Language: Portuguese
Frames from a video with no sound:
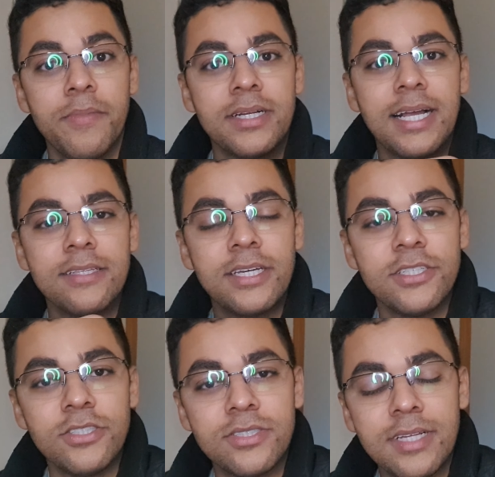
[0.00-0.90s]
O mercado que
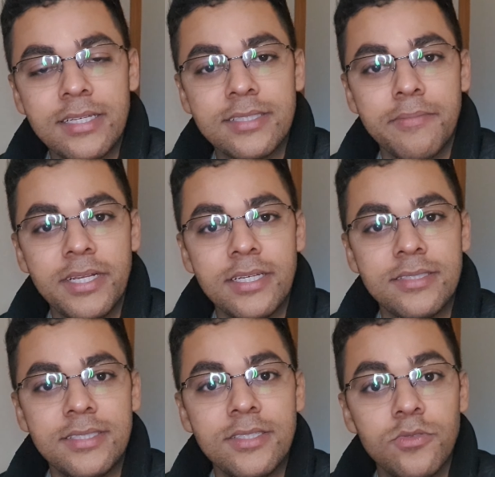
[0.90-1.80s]
a gente está
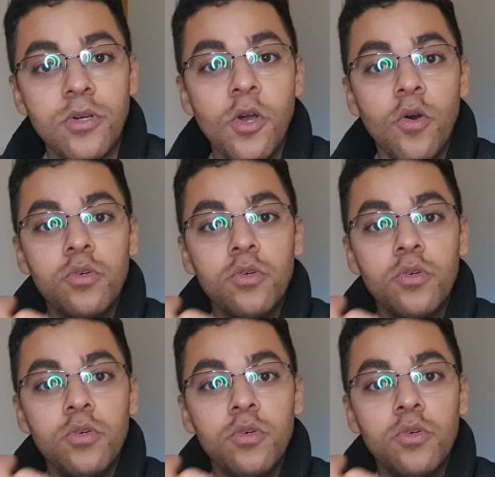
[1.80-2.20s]
estabelecido,